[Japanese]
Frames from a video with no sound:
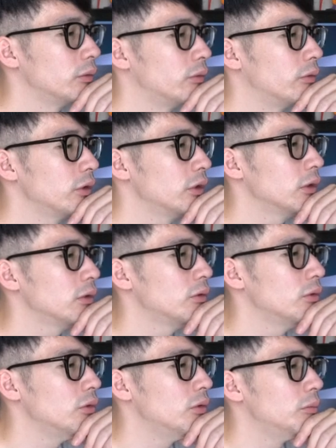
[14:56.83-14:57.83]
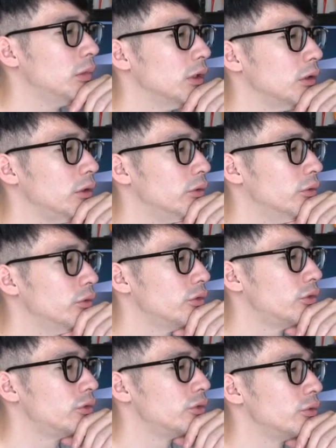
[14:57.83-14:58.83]
これだとまあ
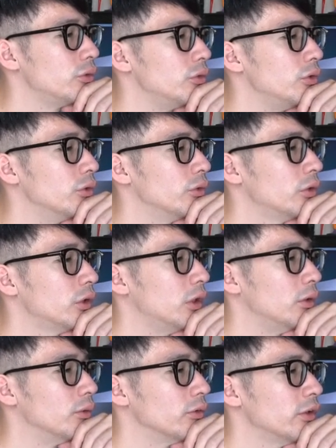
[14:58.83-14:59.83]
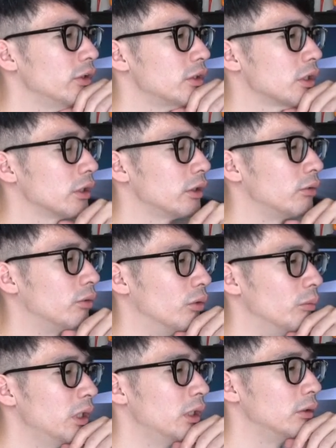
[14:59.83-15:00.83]

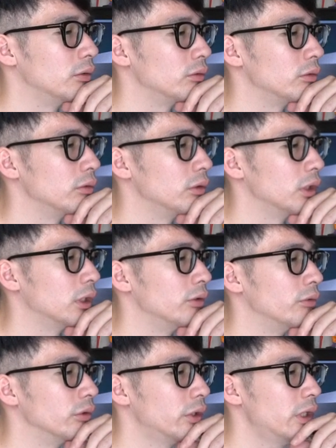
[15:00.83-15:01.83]
44.5cm×5m なの